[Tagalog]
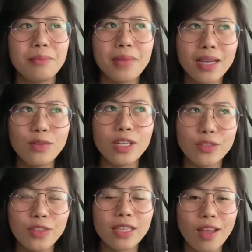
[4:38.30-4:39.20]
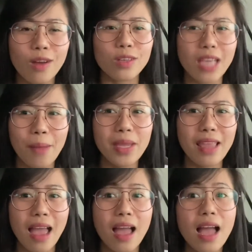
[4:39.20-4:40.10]
Magulat-gulat ako, sabi
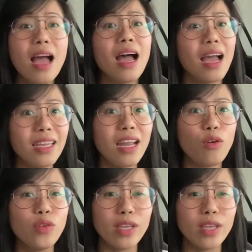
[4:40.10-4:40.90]
niya, Hay naku,